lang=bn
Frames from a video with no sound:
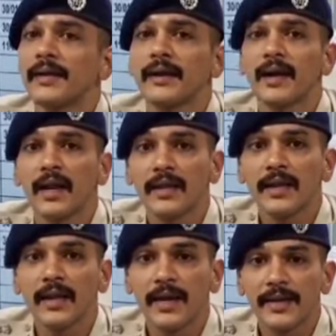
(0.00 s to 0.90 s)
একটা
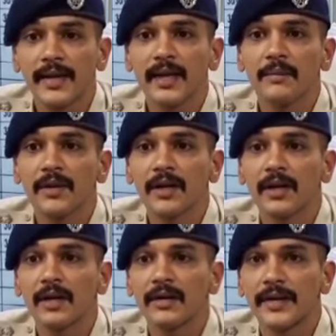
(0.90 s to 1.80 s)
কালকে আমরা
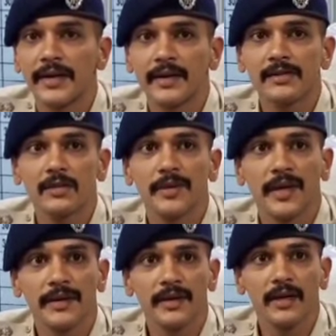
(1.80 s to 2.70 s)
দেড়টার
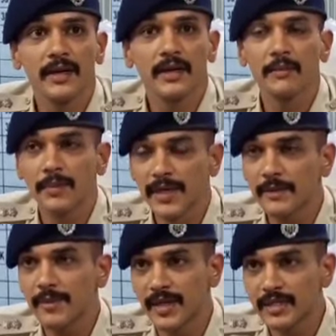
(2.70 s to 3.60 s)
সময় একটা
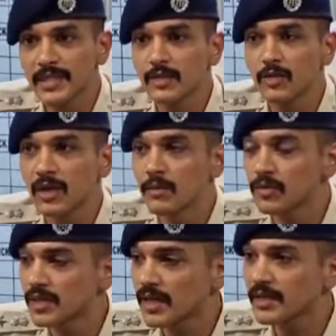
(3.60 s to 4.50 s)
কমপ্লেন পেয়েছি
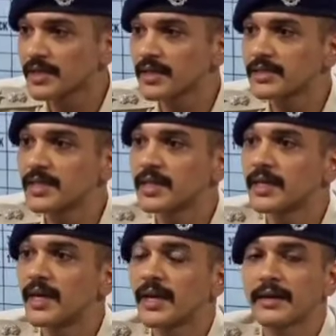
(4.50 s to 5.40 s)
দুর্গাপুর থানাতে যে
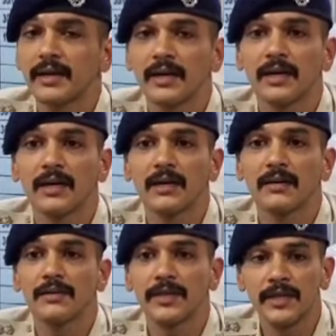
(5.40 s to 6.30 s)
একটা
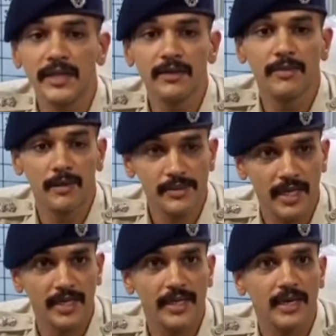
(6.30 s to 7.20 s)
দিল্লির
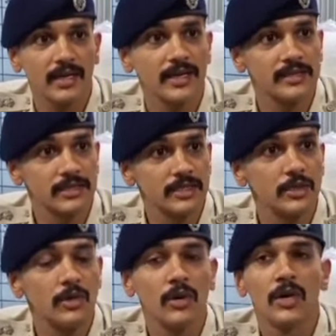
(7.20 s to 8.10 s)
ব্যবসায়ী এখানে
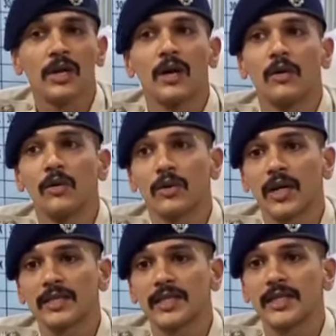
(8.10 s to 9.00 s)
এসেছিল ওর
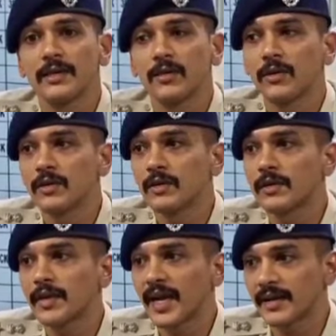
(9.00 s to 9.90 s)
কাছে ও
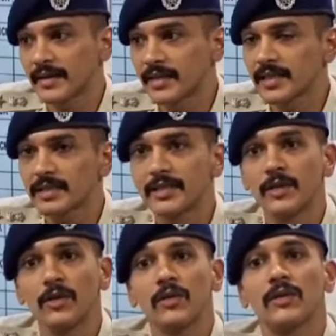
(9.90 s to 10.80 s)
ক্যালকাটা
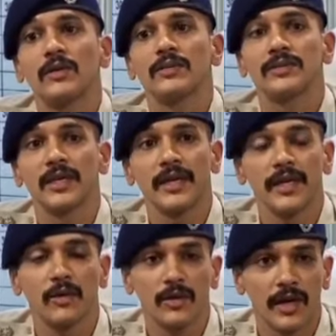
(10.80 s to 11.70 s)
যাচ্ছিল
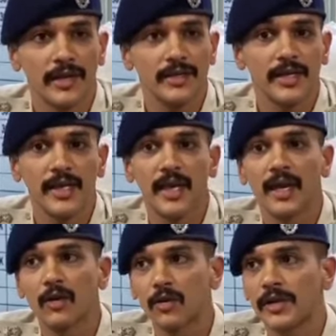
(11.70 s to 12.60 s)
সঙ্গে ওর গাড়িতে
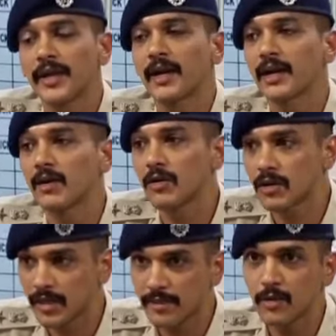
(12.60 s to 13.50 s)
এক কোটি টাকা ও
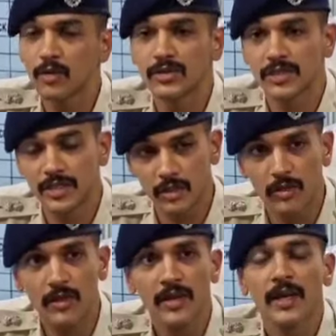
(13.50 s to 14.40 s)
ক্লেম করছে ছিল